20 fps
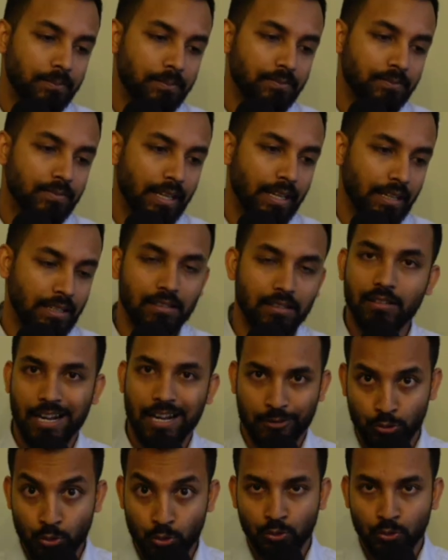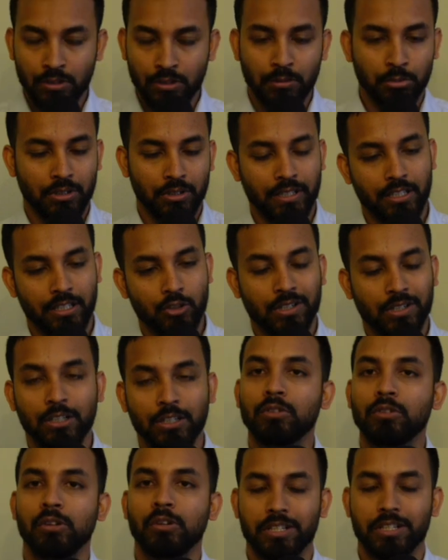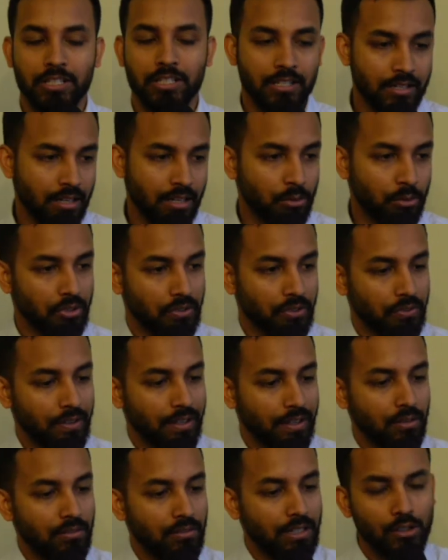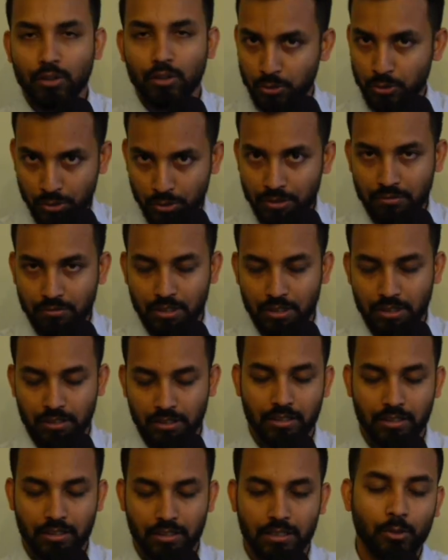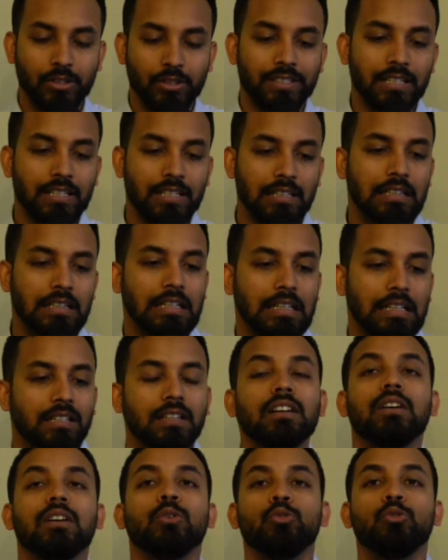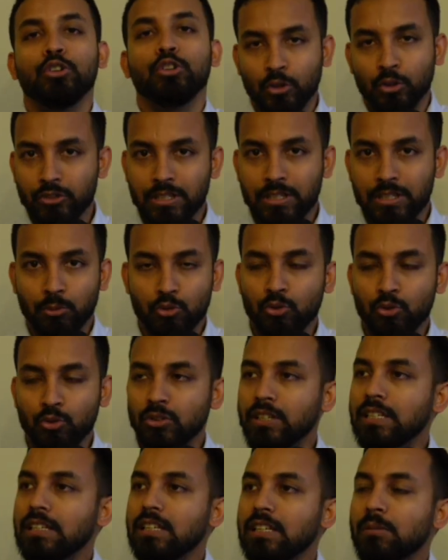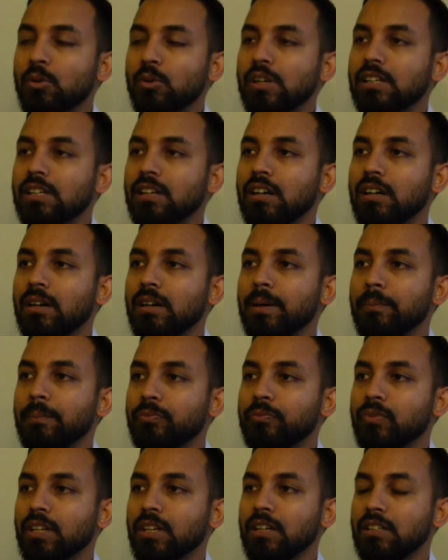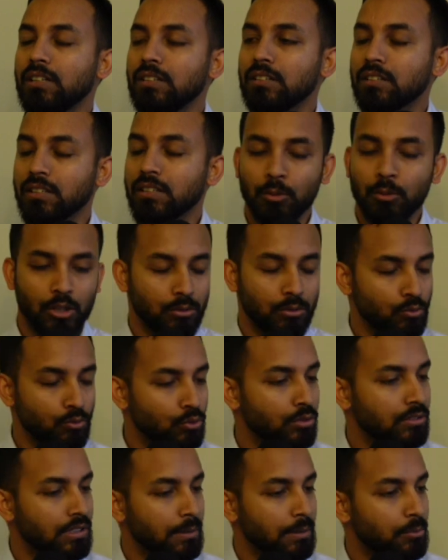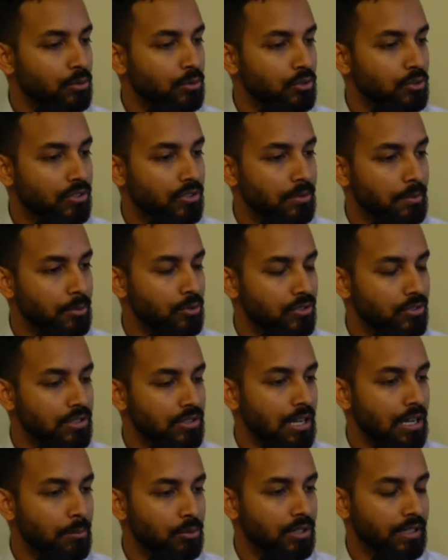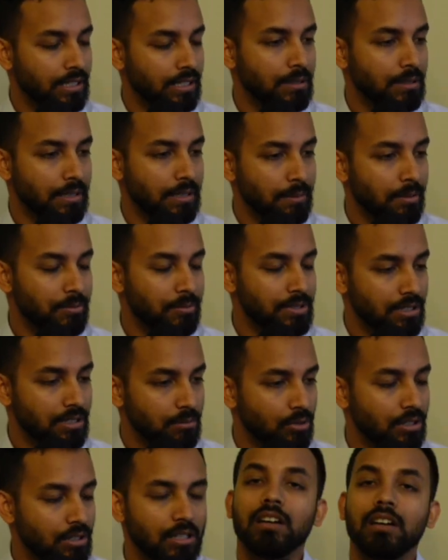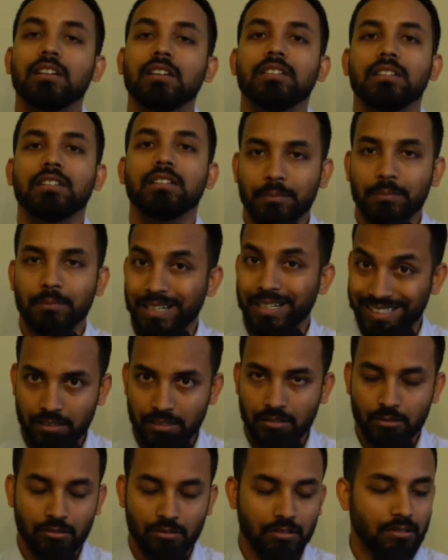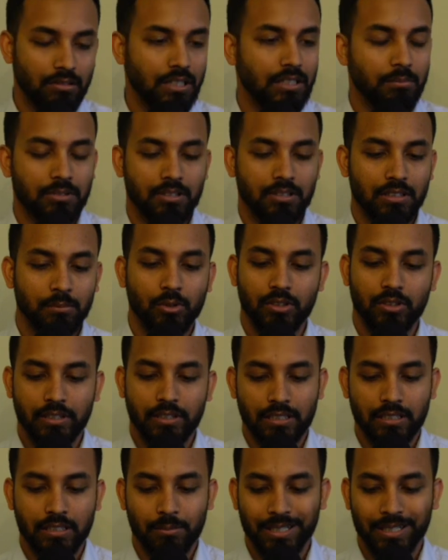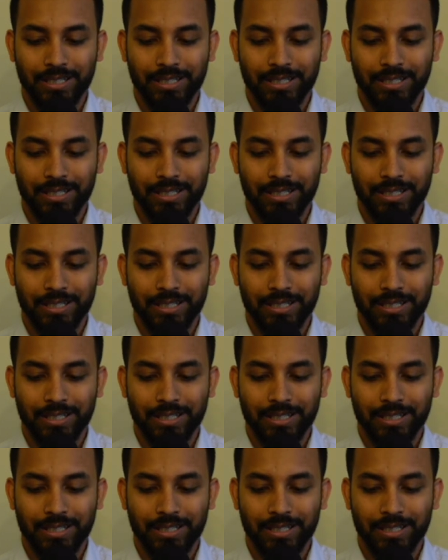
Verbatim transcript: এই আগ্রহ উদ্দীপনা এটা সরকার তৈরি করার চেষ্টা করতেছে কেন এগুলো অবশ্যই ওনাদের একটা পলিটিক্যাল উন্নয়ন হচ্ছে প্রচুর কী জানি বলে কি বলে উন্নয়ন তারপর হইতেছে বিভিন্ন স্থাপনাকে কী কীভাবে জানি বলে না ভাষা আছে তো এগুলো বোঝেন পলিটিক্যাল ভাষা